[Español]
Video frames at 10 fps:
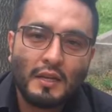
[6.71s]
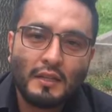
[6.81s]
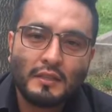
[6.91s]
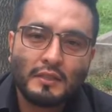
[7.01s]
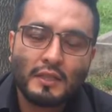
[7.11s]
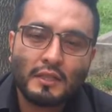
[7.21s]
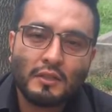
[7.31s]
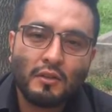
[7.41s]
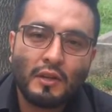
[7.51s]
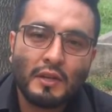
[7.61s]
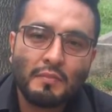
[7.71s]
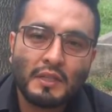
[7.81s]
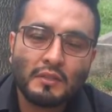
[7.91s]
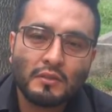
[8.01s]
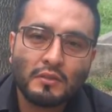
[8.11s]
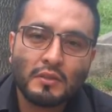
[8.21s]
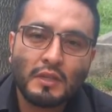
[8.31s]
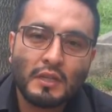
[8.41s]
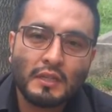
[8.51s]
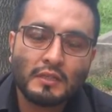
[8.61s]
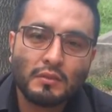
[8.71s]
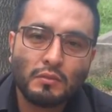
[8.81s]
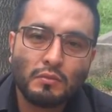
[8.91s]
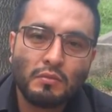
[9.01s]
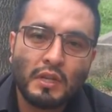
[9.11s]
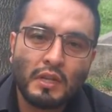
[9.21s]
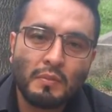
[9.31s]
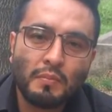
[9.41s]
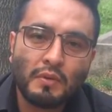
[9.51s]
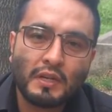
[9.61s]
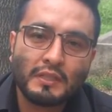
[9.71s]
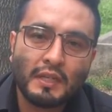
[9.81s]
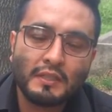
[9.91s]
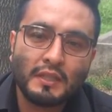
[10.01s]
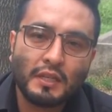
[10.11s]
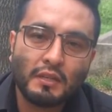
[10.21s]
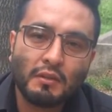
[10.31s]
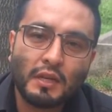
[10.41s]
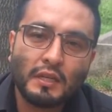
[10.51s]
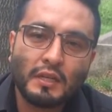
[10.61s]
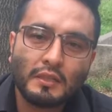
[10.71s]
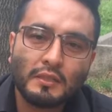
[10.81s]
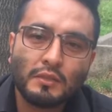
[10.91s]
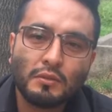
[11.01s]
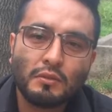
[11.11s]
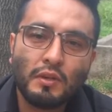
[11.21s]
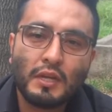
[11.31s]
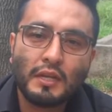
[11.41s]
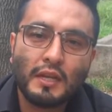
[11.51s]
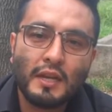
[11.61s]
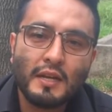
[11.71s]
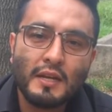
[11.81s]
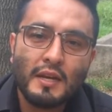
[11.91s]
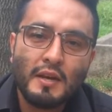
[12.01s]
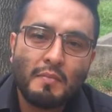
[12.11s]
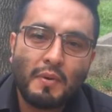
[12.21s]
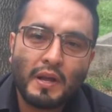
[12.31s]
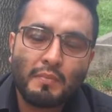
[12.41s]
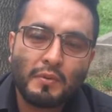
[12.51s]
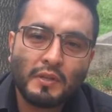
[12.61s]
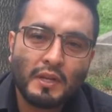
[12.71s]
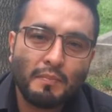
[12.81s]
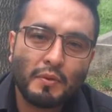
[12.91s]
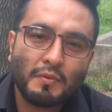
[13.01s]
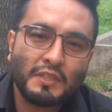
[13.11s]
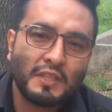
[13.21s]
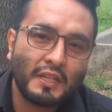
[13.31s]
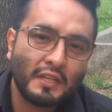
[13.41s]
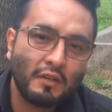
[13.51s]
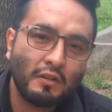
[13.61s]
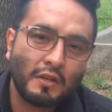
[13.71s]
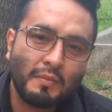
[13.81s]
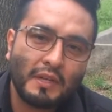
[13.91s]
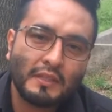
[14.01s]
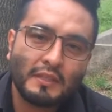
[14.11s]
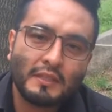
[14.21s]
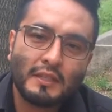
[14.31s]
El deshidratado de alimentos es un equipo que se ha diseñado aquí en el Instituto de Ingeniería para poder aprovechar los remanentes